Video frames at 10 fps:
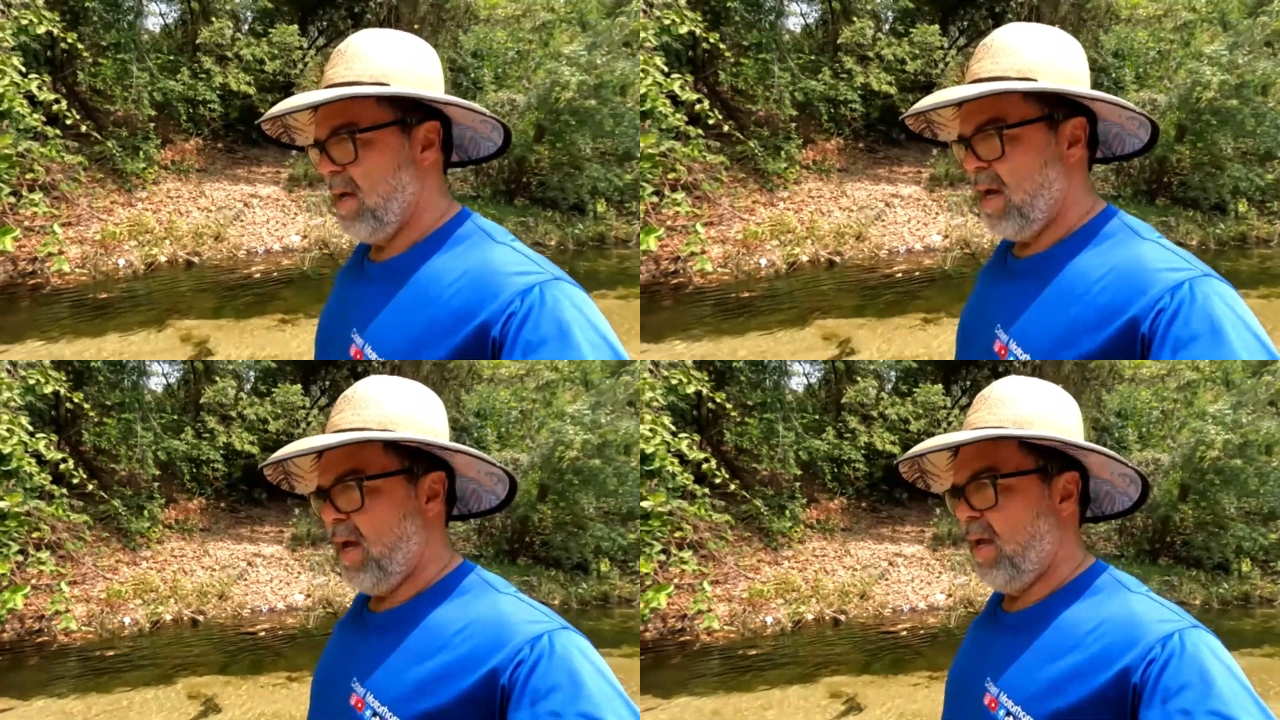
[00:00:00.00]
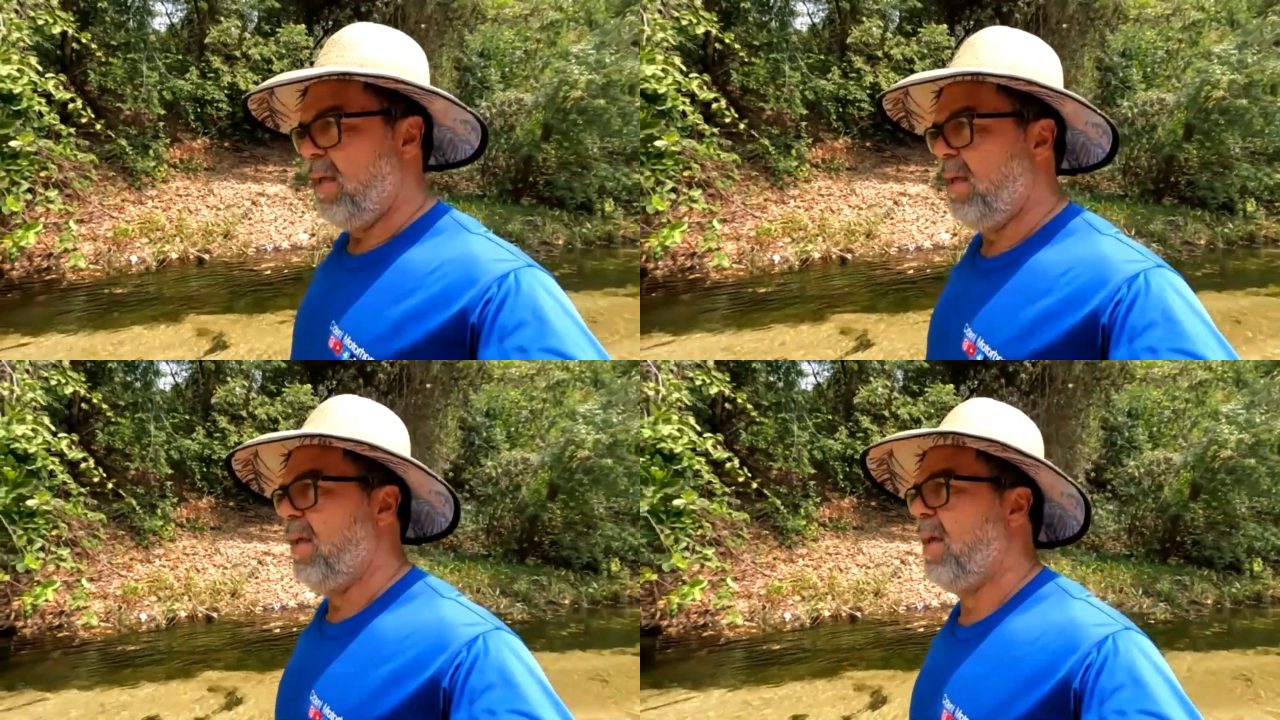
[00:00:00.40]

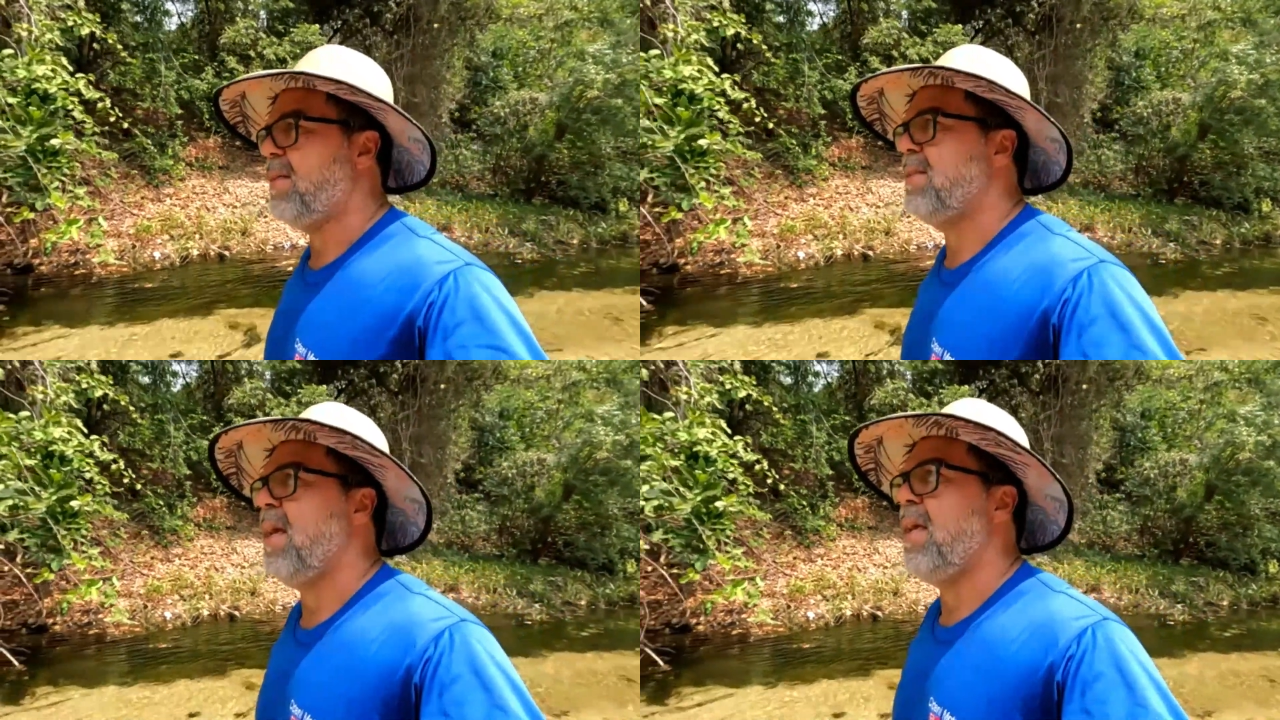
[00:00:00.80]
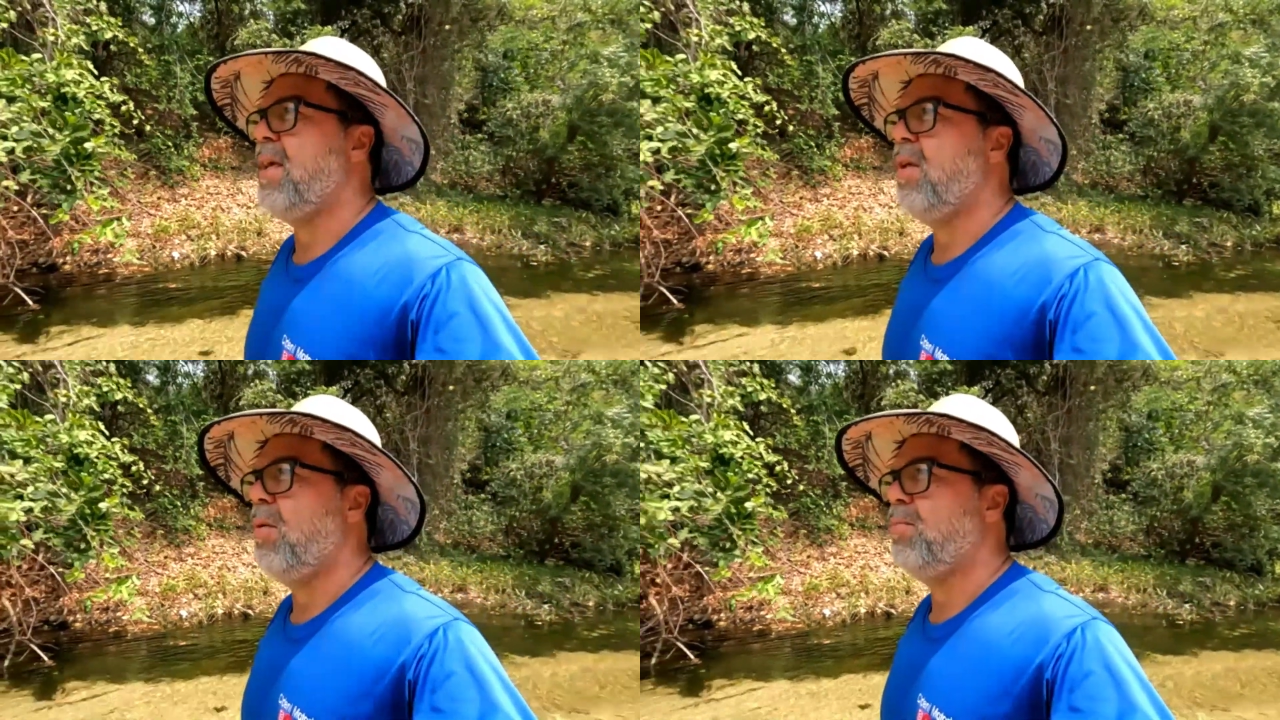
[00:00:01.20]
Aí a 100
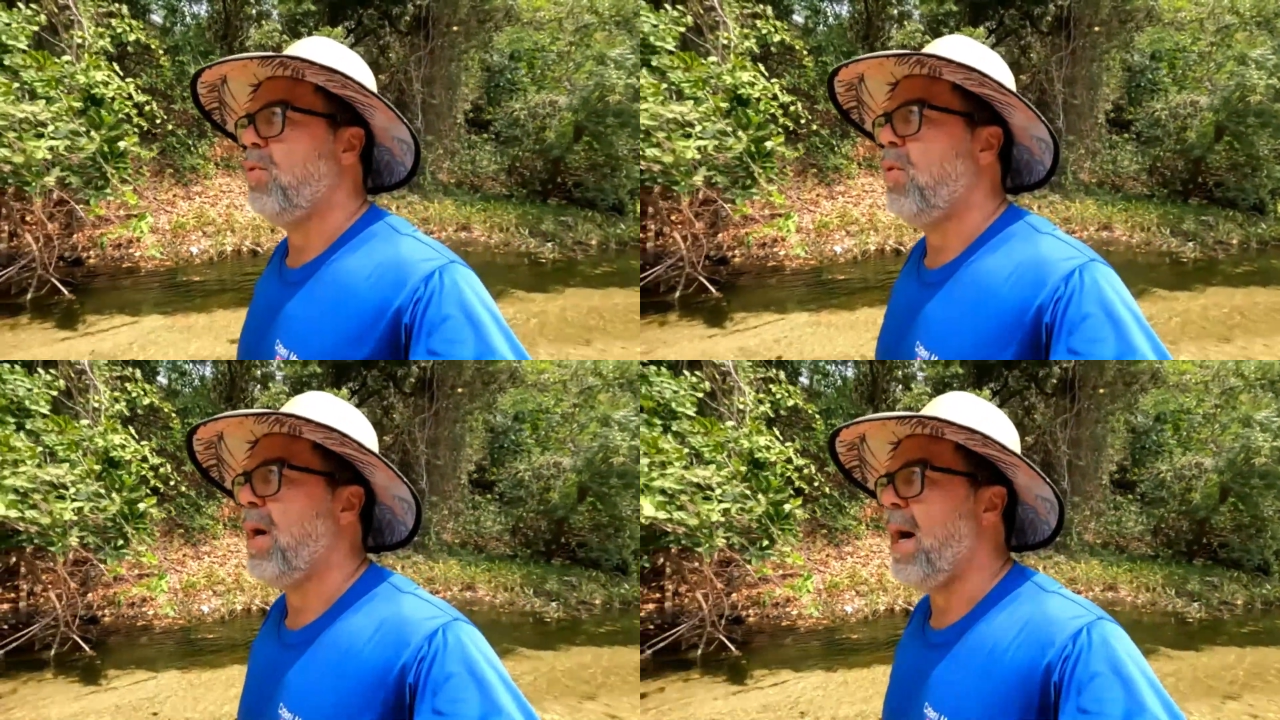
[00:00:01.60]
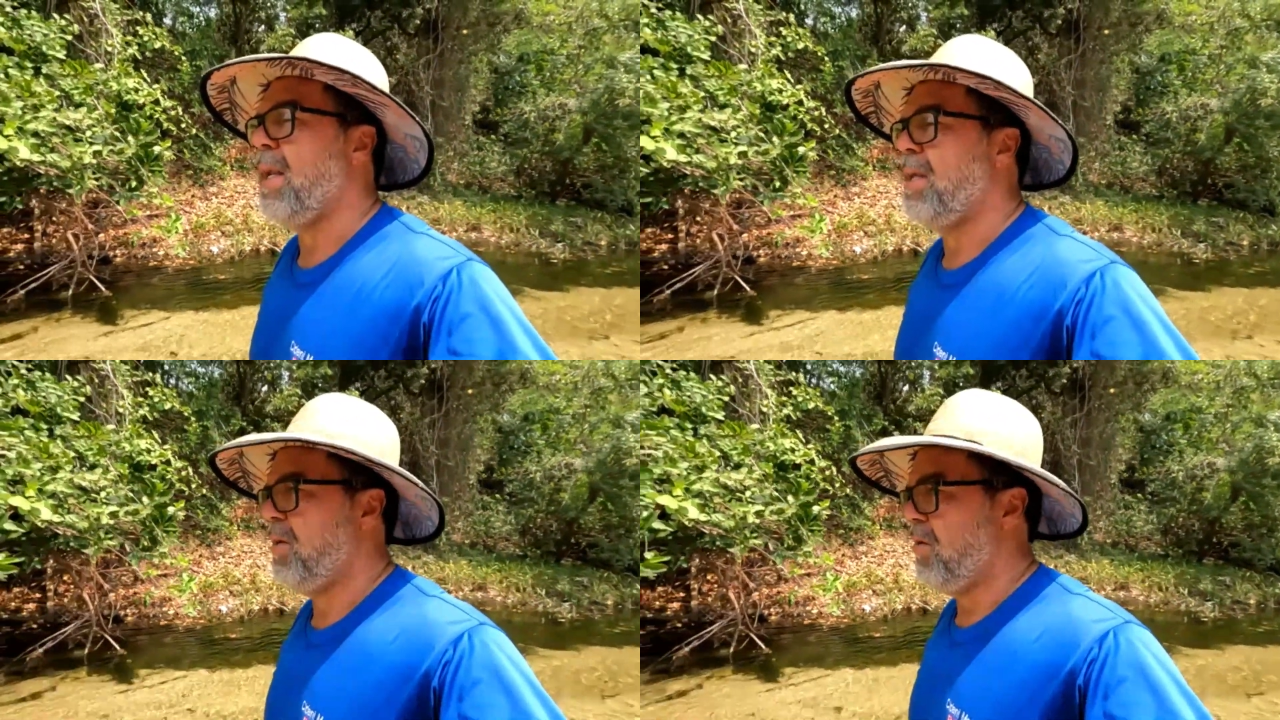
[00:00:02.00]
km
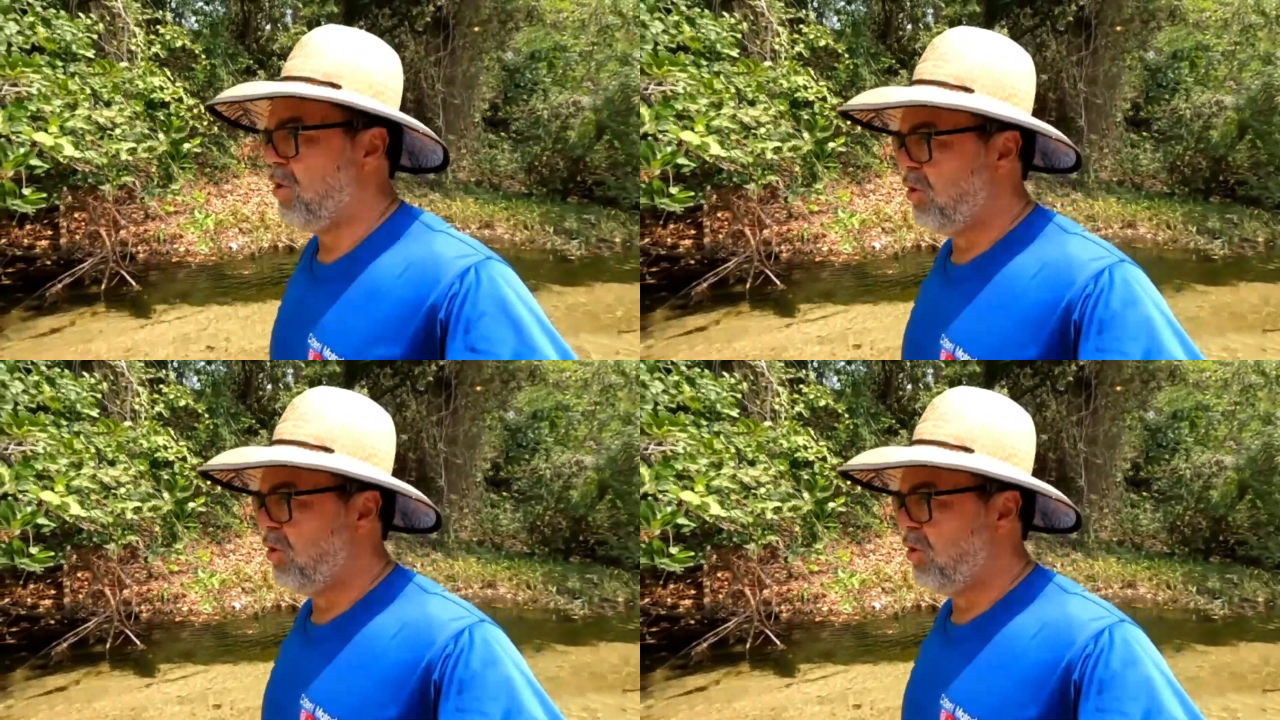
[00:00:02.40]
Cocalinho, eu